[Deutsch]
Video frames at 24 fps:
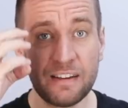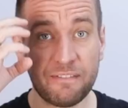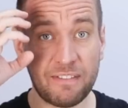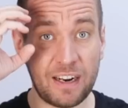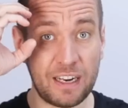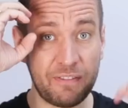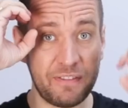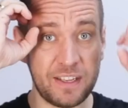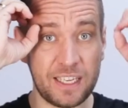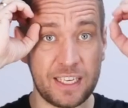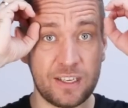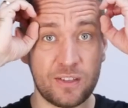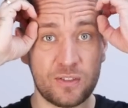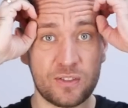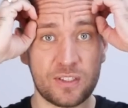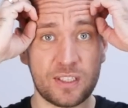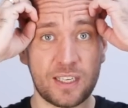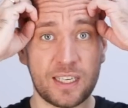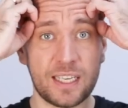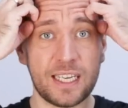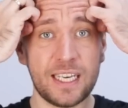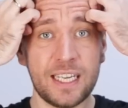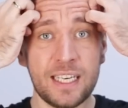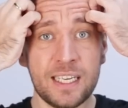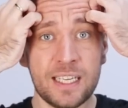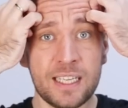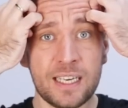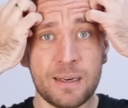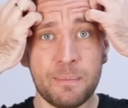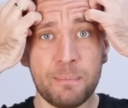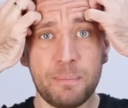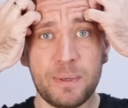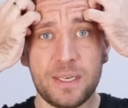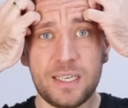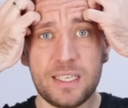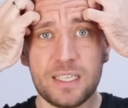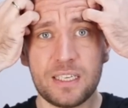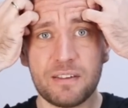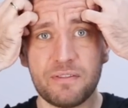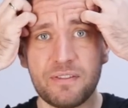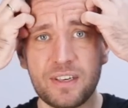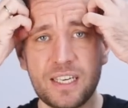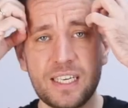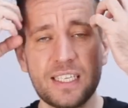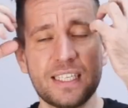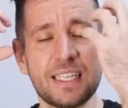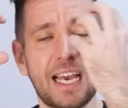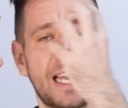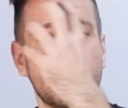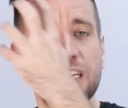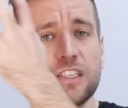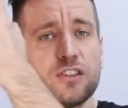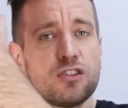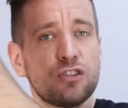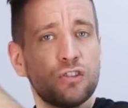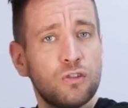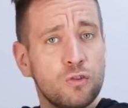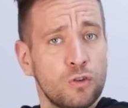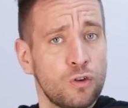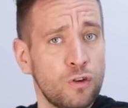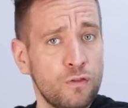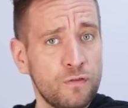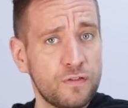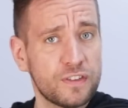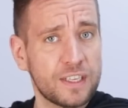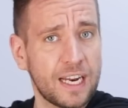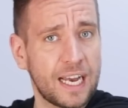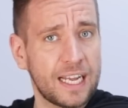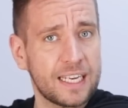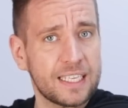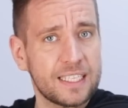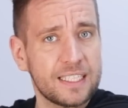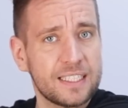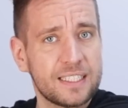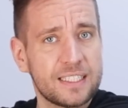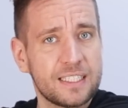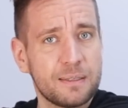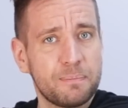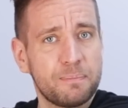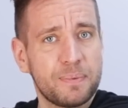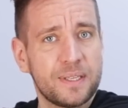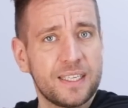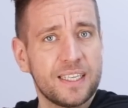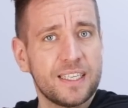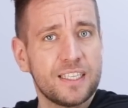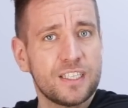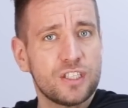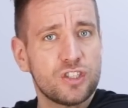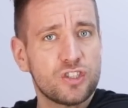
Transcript: weil wir in unserer inneren Bilderwelt eine Zukunft antizipieren,